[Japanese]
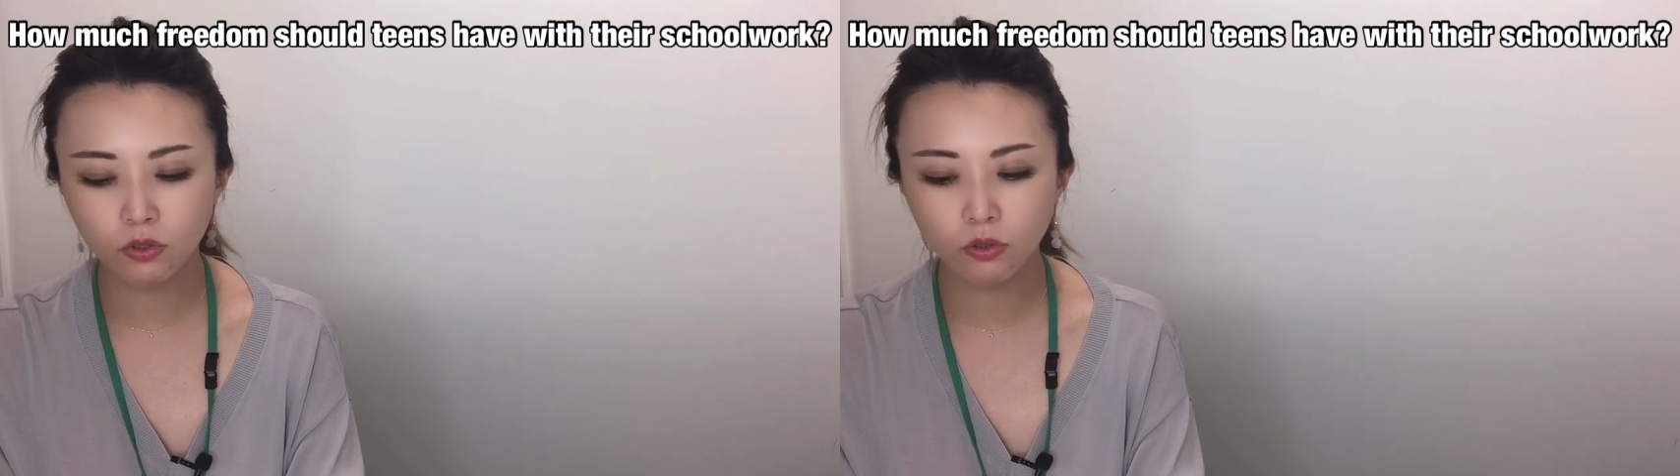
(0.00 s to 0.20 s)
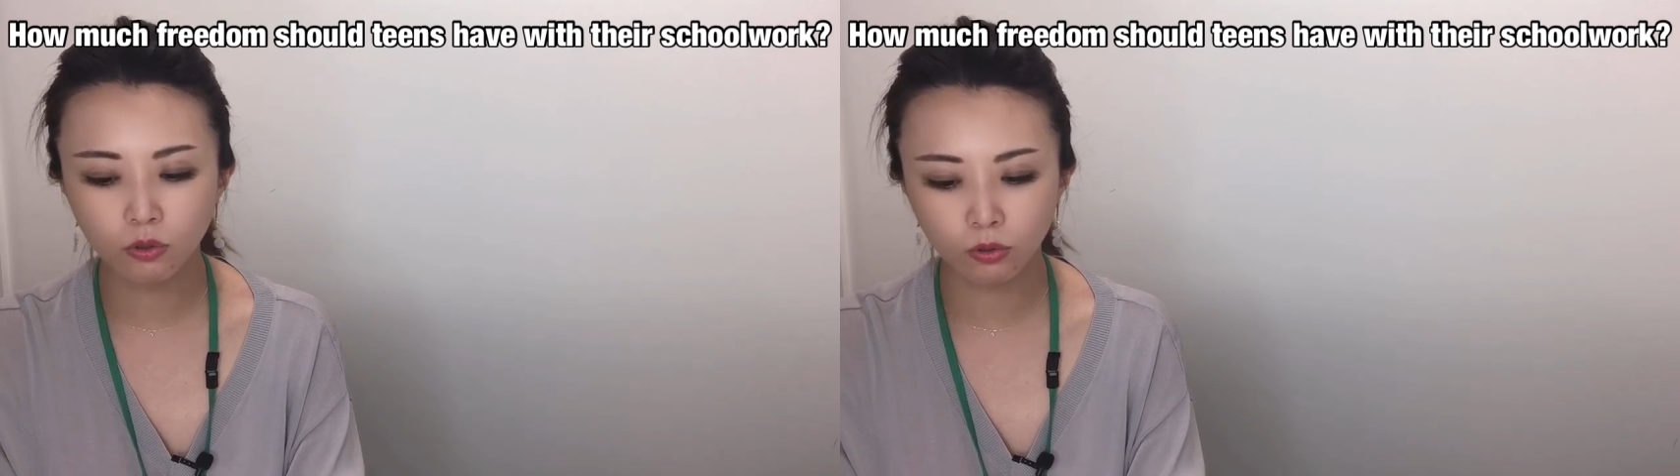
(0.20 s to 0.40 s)

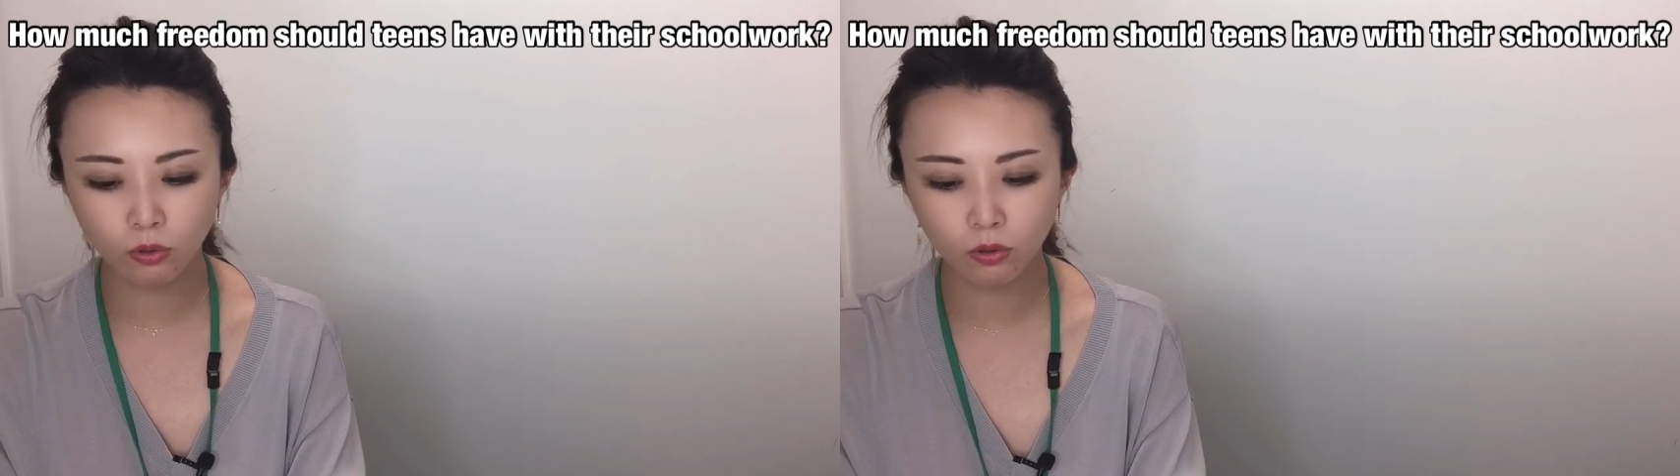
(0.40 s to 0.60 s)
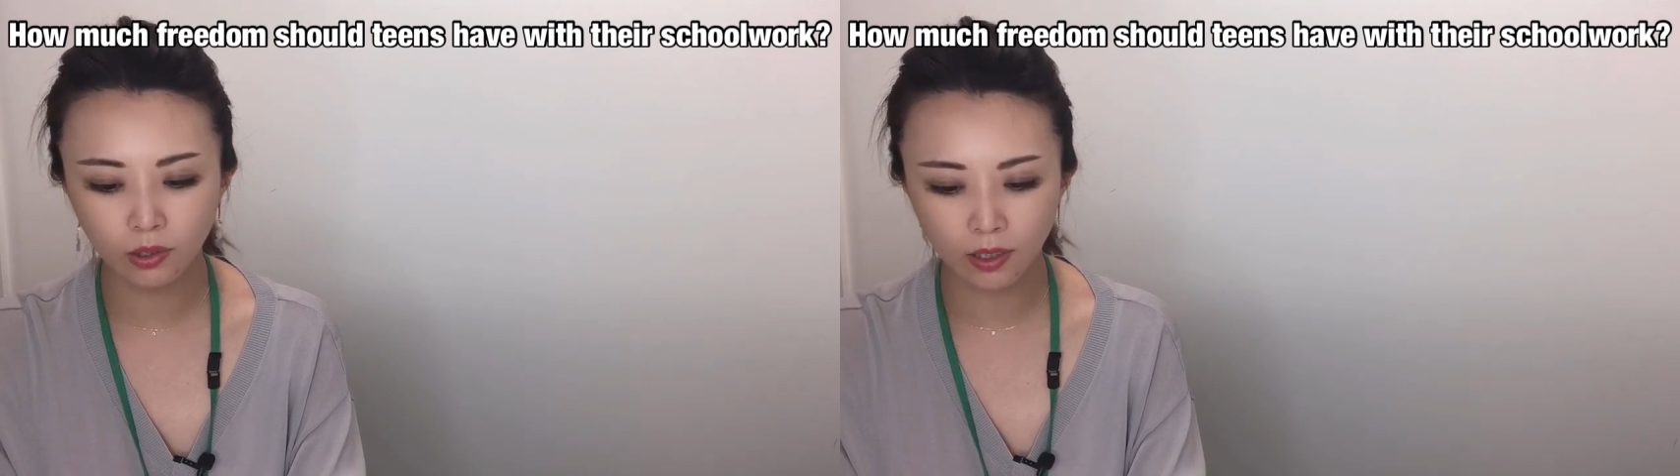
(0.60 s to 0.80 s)
うこ
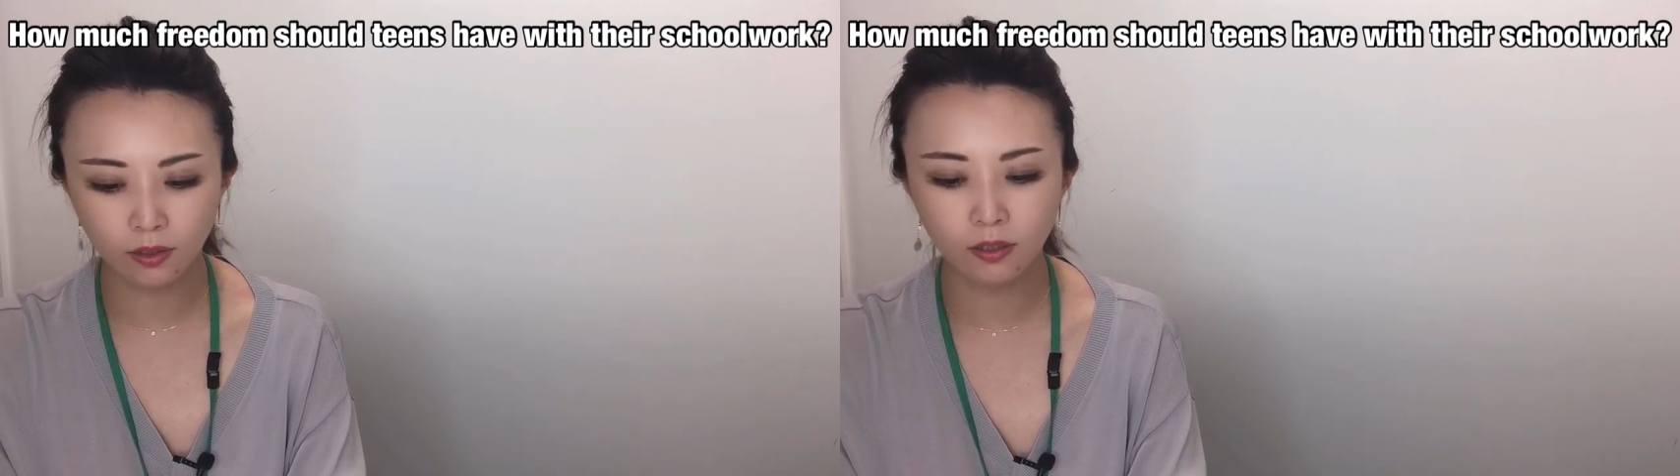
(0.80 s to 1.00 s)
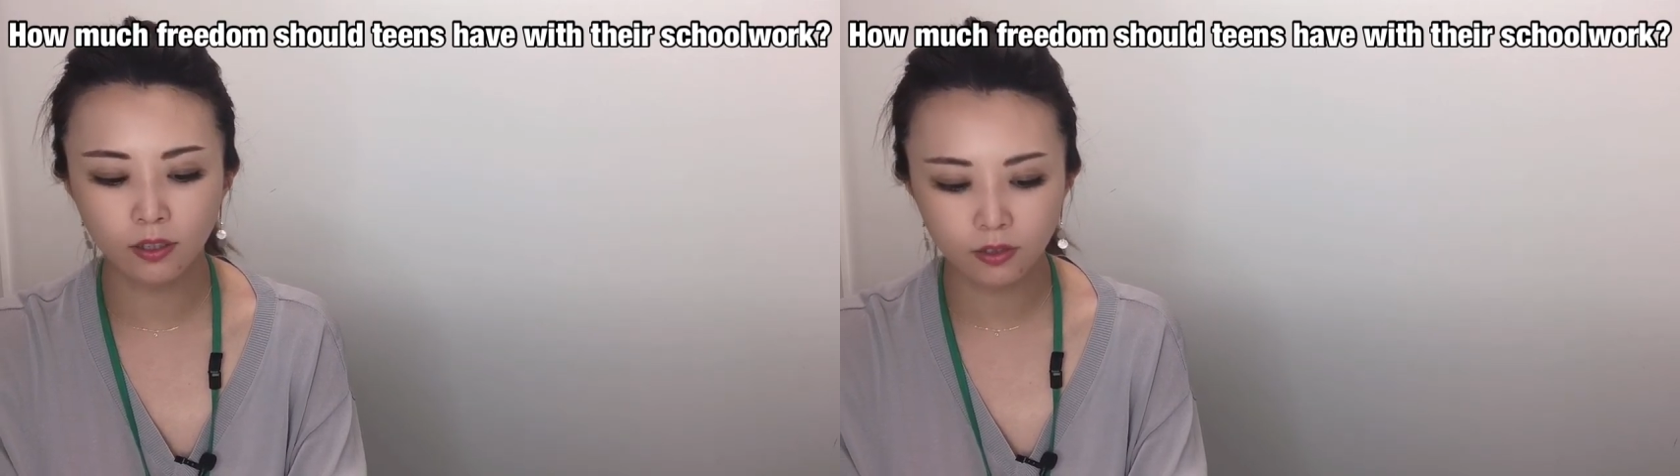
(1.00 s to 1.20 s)
とだっ
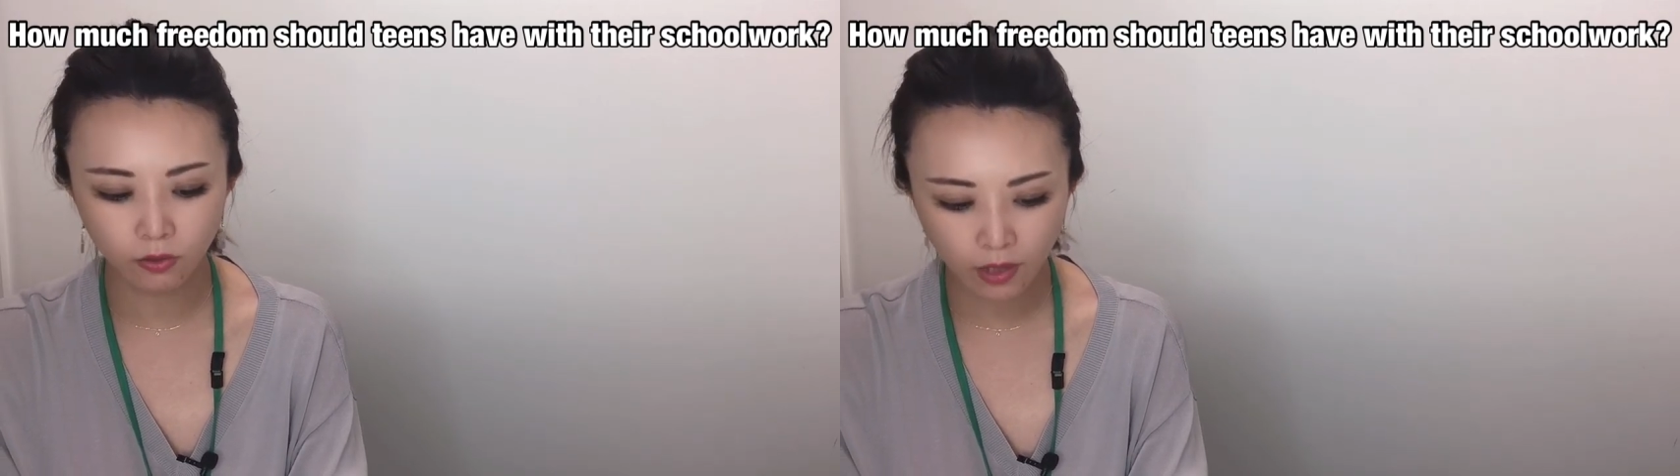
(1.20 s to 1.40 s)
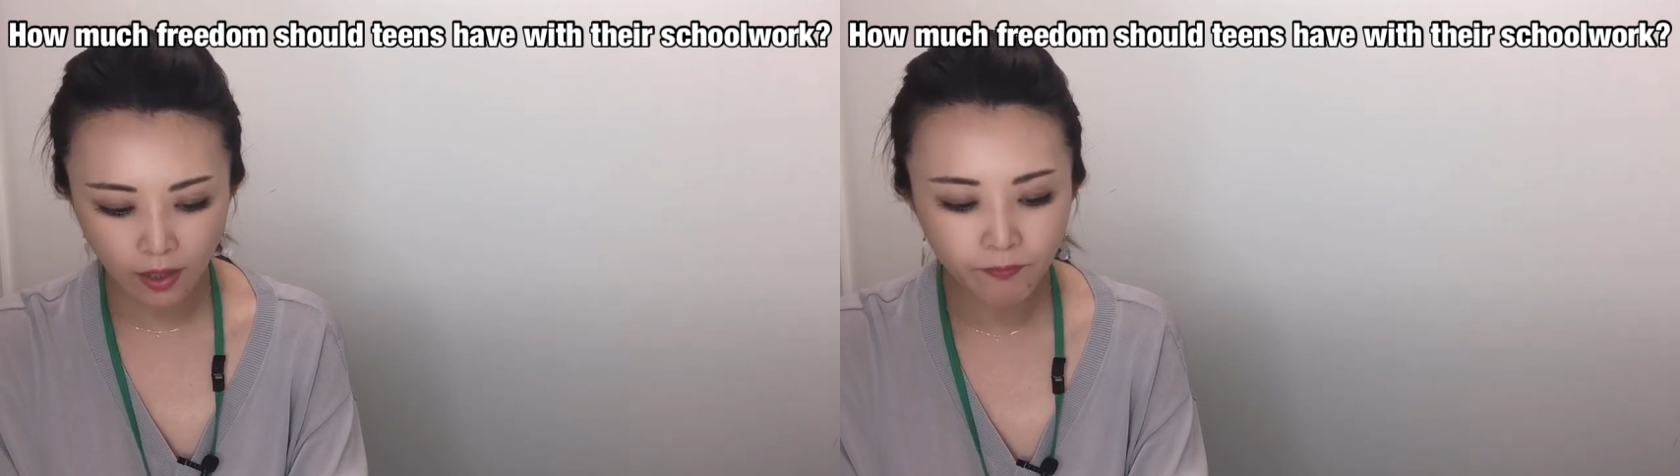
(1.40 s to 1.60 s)
たんです
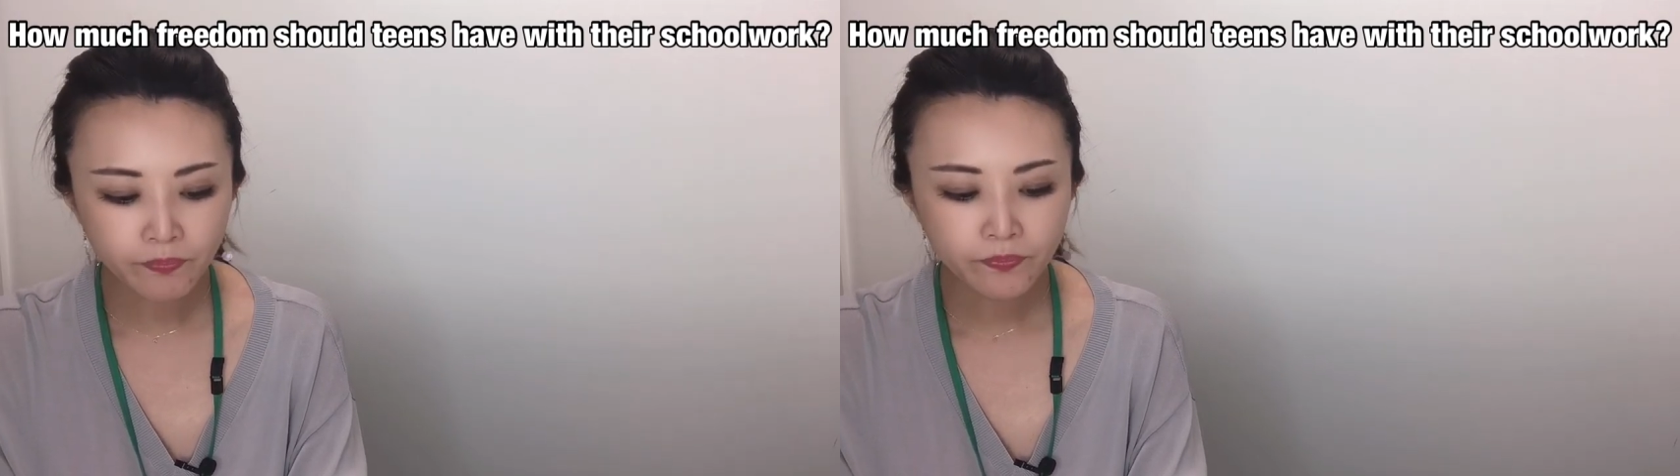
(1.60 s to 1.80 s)
よね。